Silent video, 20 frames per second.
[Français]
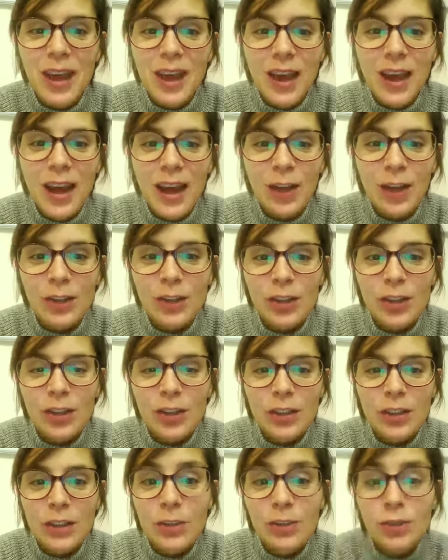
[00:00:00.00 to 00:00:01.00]
Alors, euh,
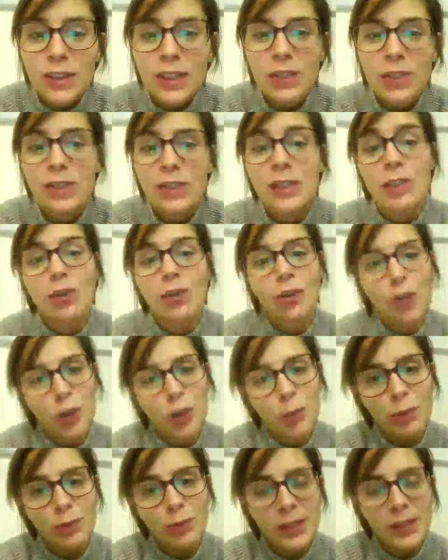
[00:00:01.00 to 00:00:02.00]
a encore
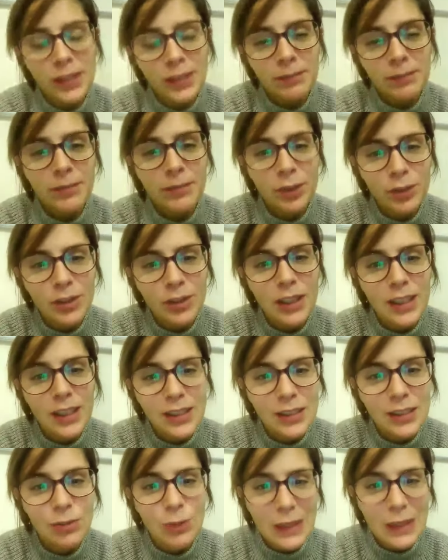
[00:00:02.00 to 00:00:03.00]
posé une
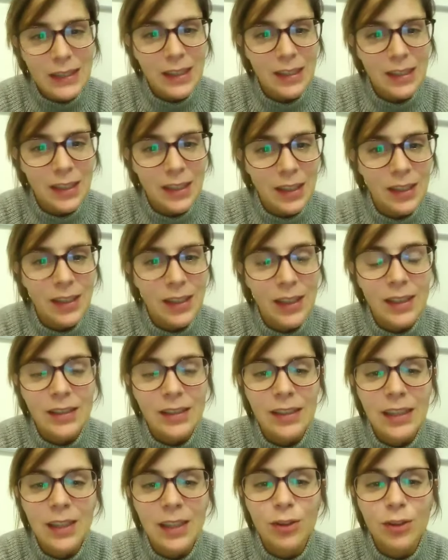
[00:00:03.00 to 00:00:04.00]
question à Sénèque, et
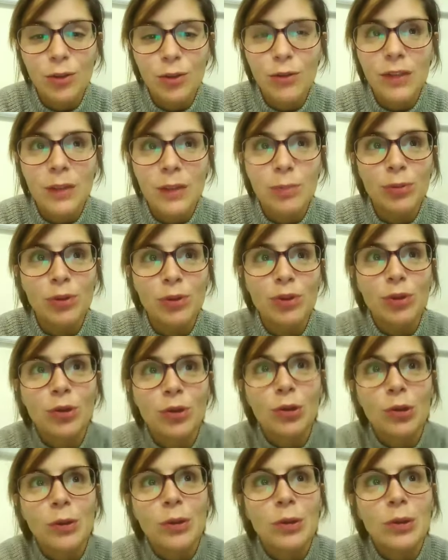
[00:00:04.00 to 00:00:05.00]
Sénèque le trouve un peu
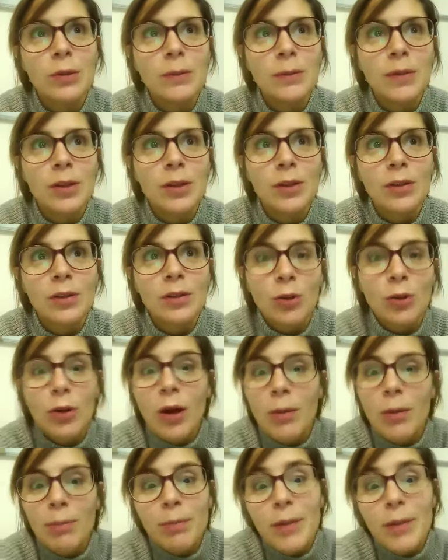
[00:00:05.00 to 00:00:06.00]
trop, trop
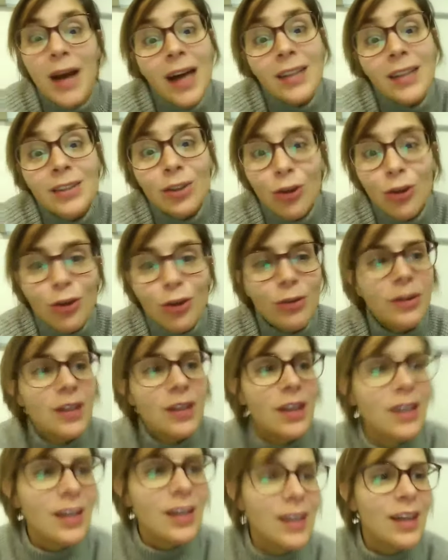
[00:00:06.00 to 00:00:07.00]
ardent
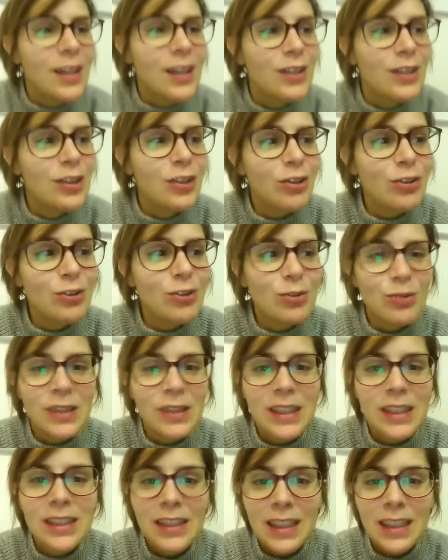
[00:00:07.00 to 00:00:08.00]
dans son
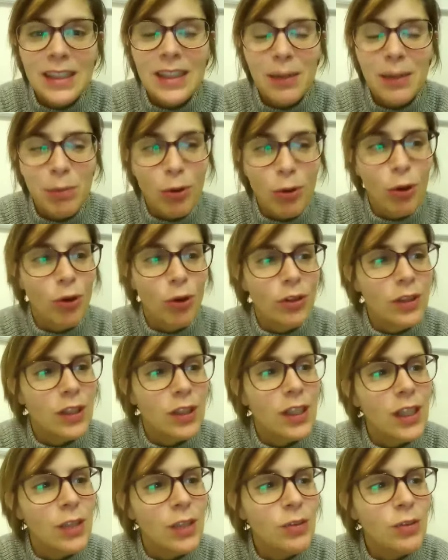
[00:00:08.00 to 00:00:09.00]
désir d'apprendre,
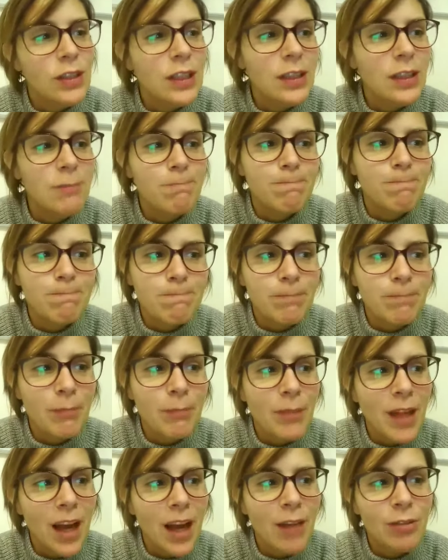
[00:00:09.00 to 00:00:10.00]
et il lui dit
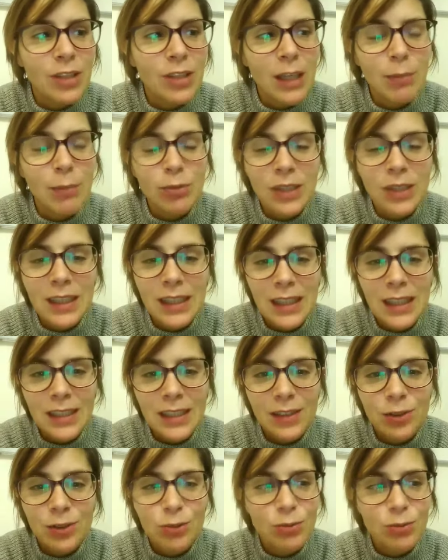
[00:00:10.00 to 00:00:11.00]
Avant de répondre à ta
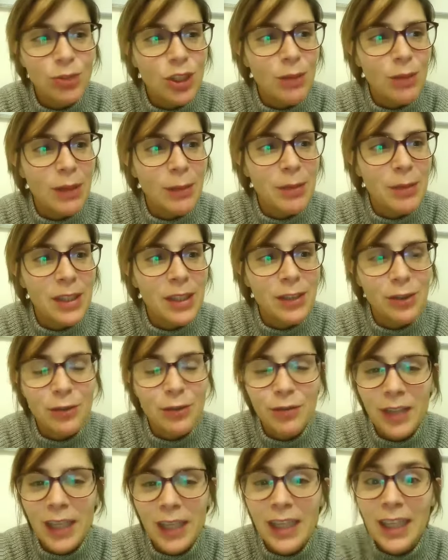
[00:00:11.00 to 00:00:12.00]
question, j'aimerais bien te
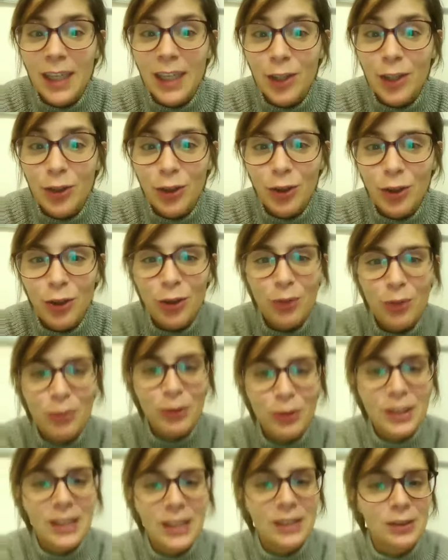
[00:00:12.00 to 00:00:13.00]
faire quelques
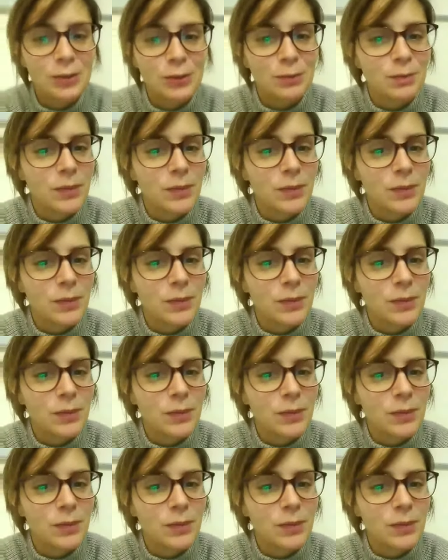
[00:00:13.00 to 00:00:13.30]
recommandations.